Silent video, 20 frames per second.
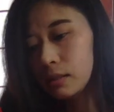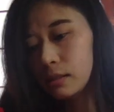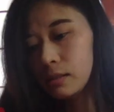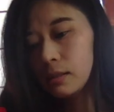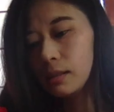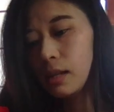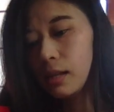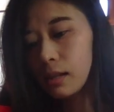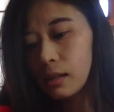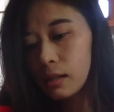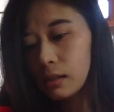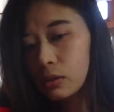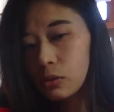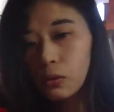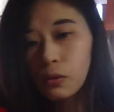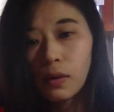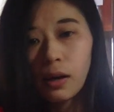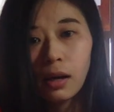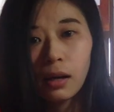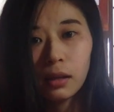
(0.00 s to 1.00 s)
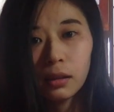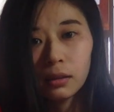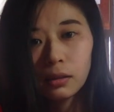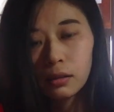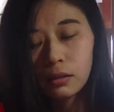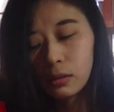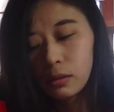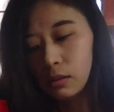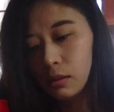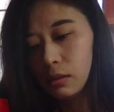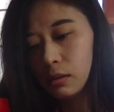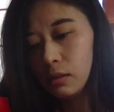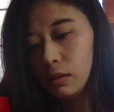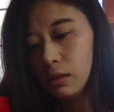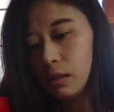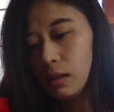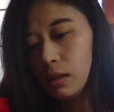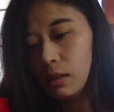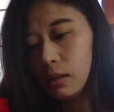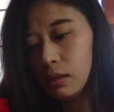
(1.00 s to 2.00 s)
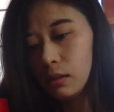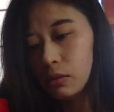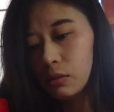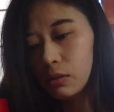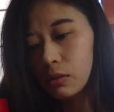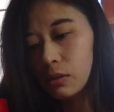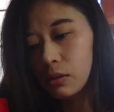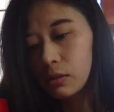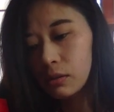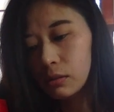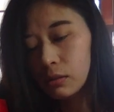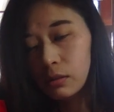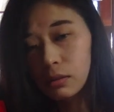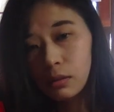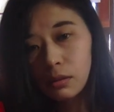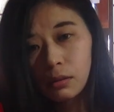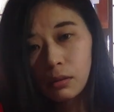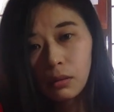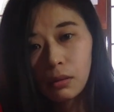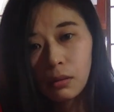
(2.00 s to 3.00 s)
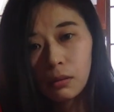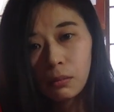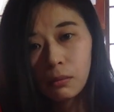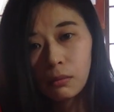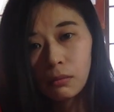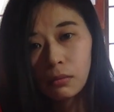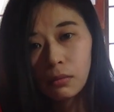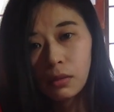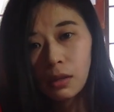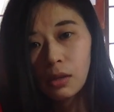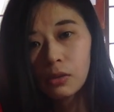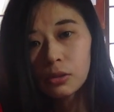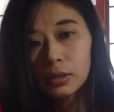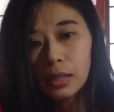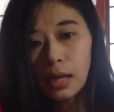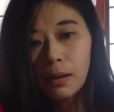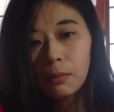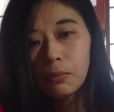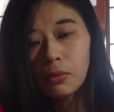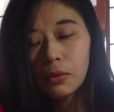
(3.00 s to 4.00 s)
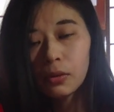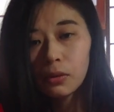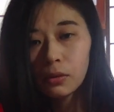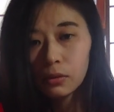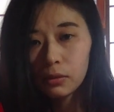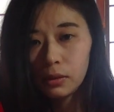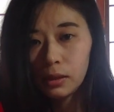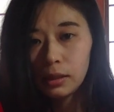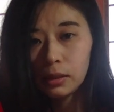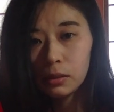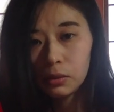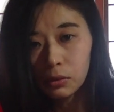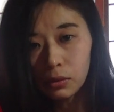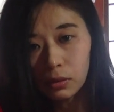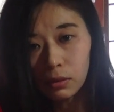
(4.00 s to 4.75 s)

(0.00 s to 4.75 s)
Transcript: すね、あとは、えっ、ー、とお散歩用のリー